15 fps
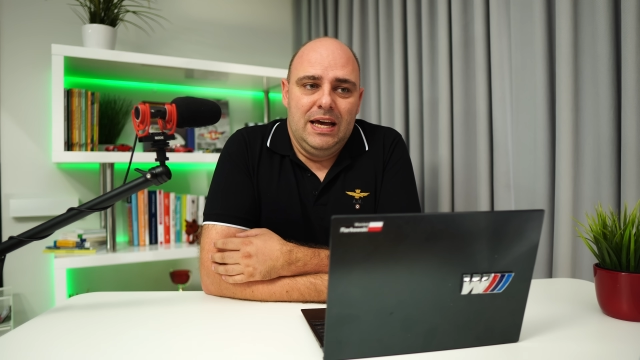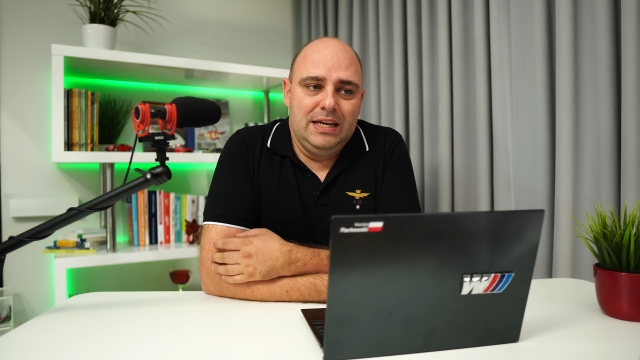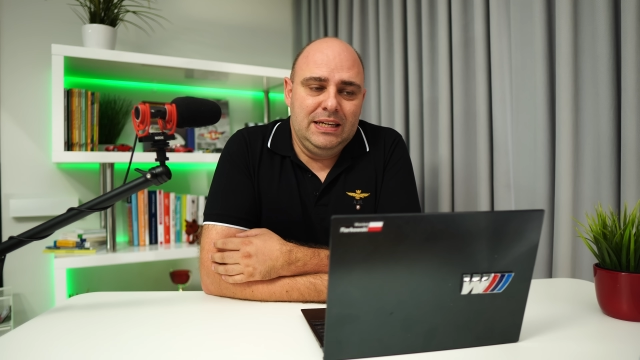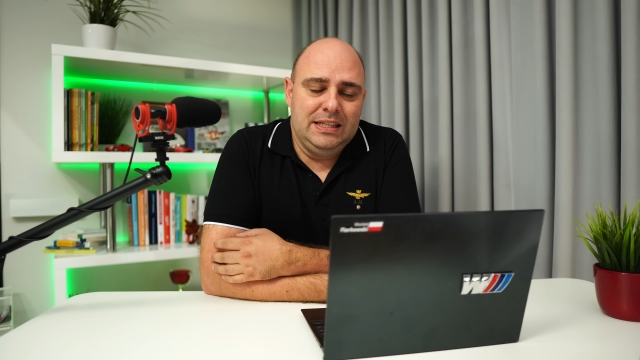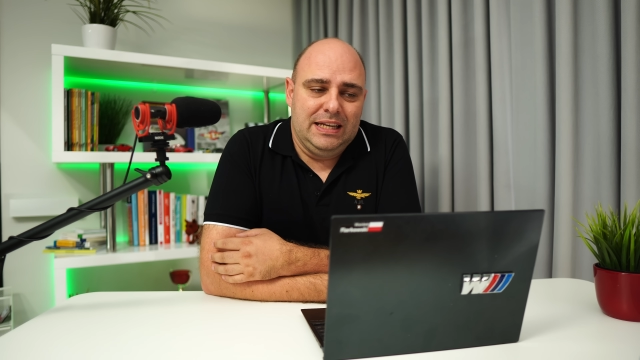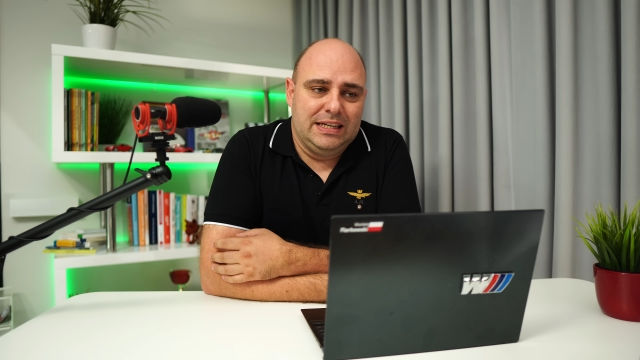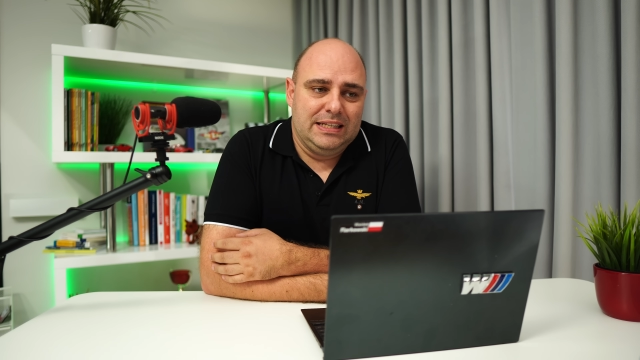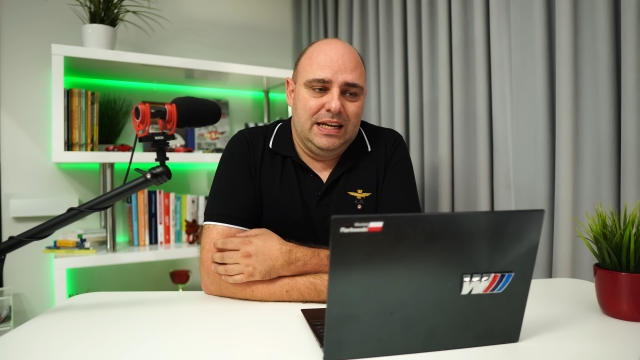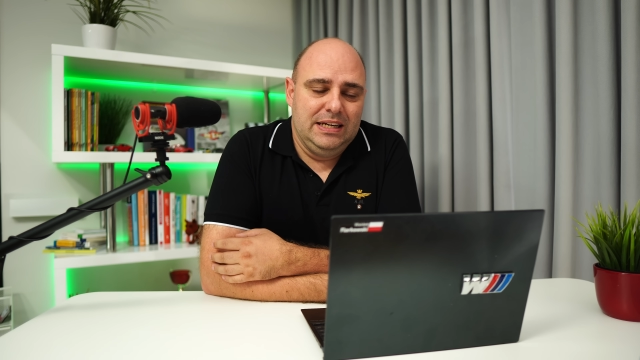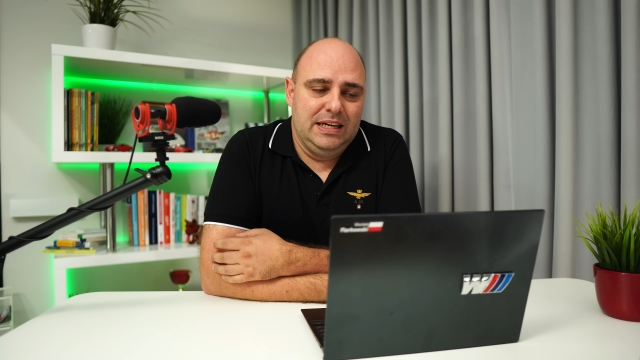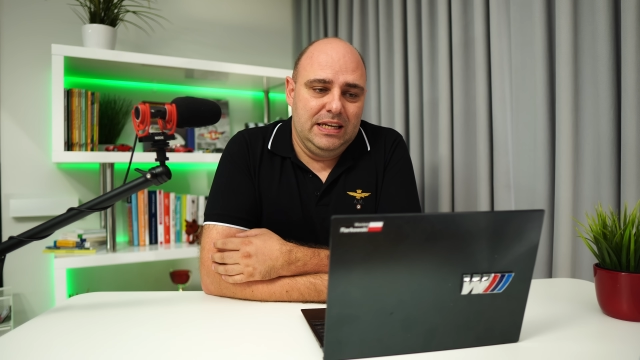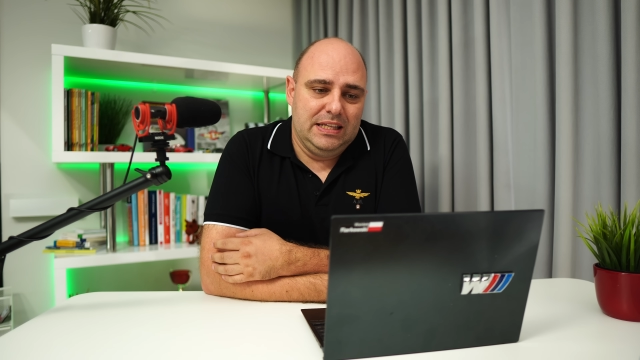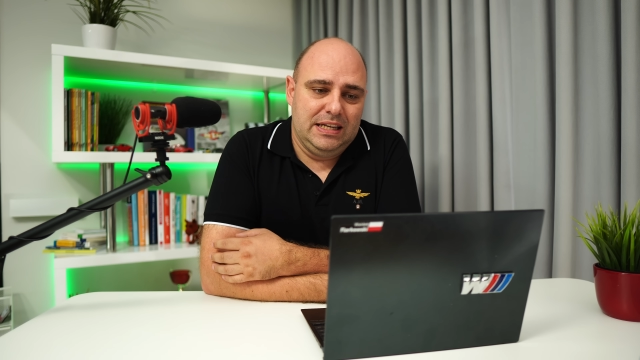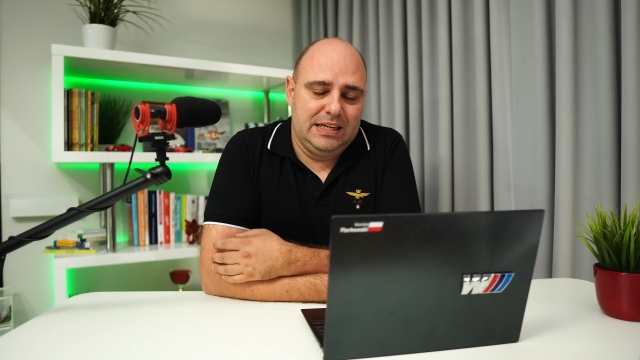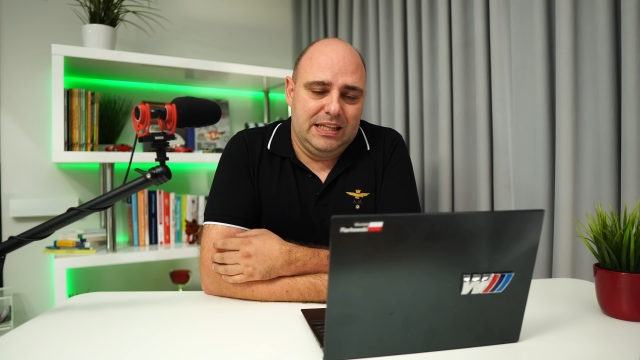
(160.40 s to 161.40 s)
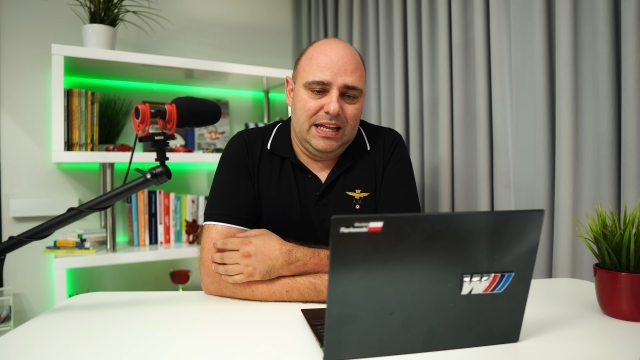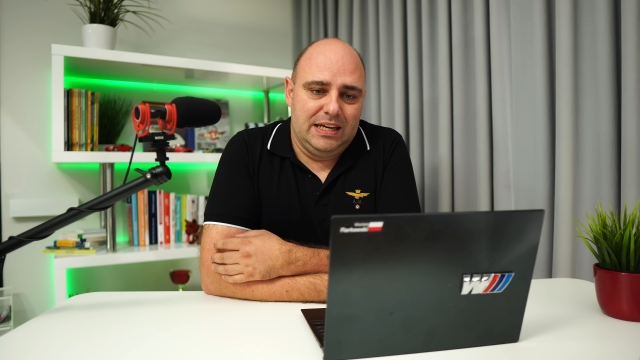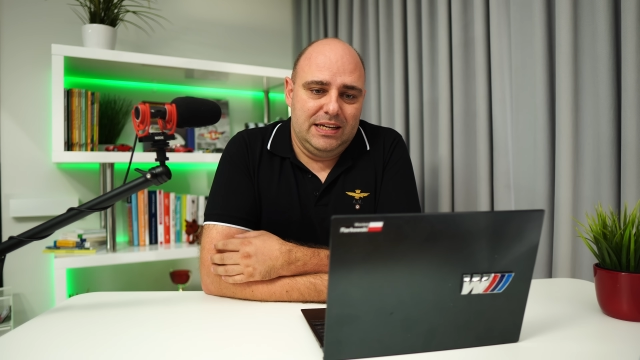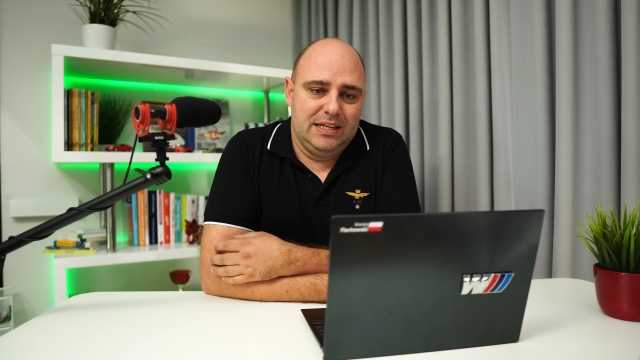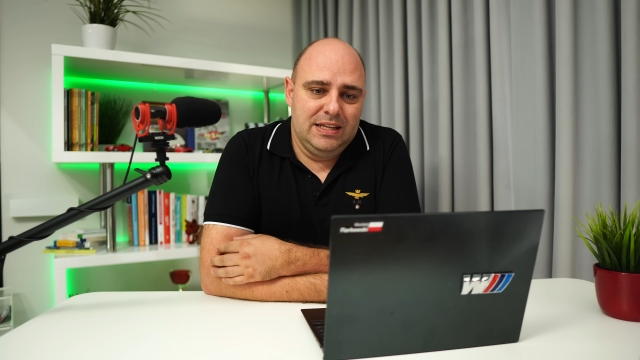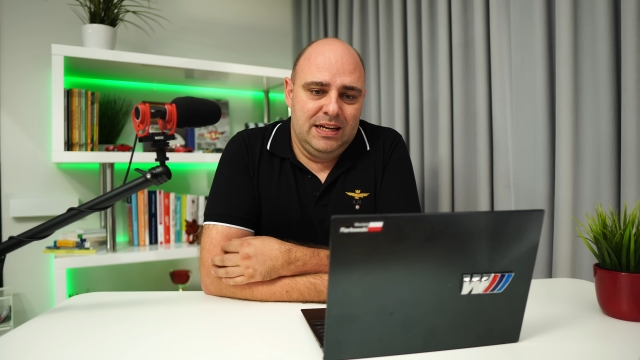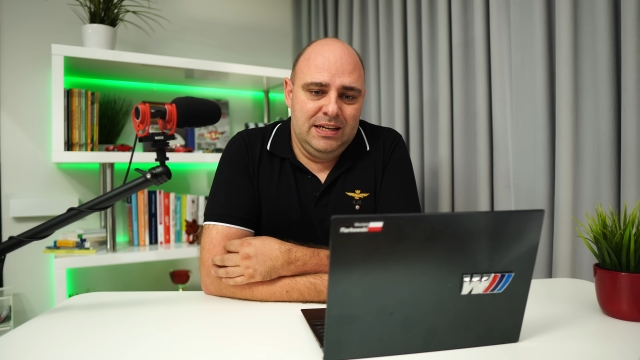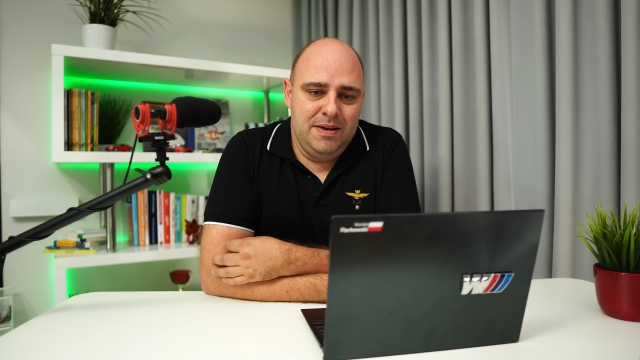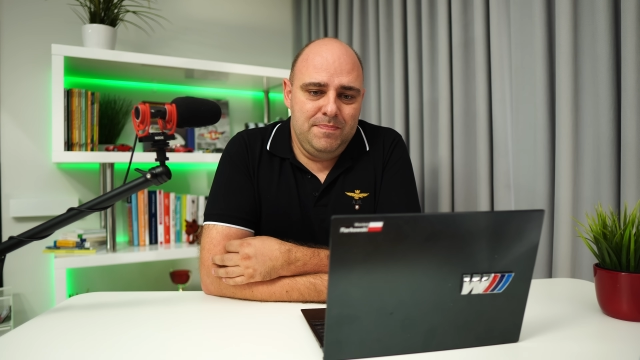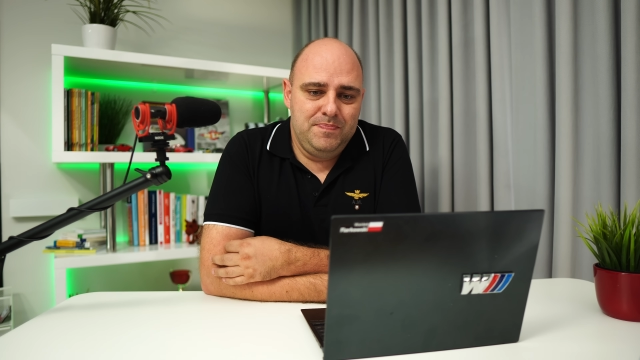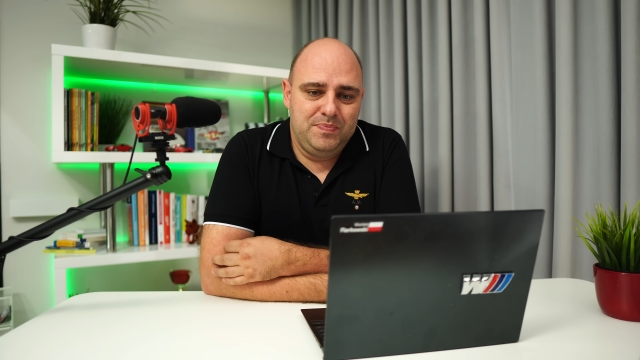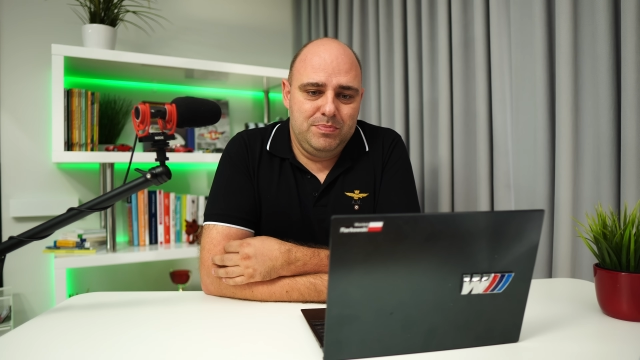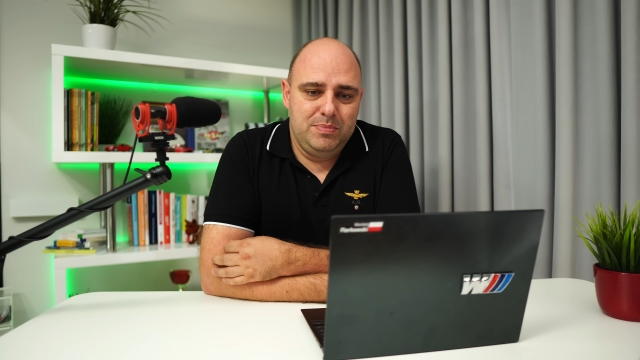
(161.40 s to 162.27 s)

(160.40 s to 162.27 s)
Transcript: i tak dalej, i tak dalej, no ale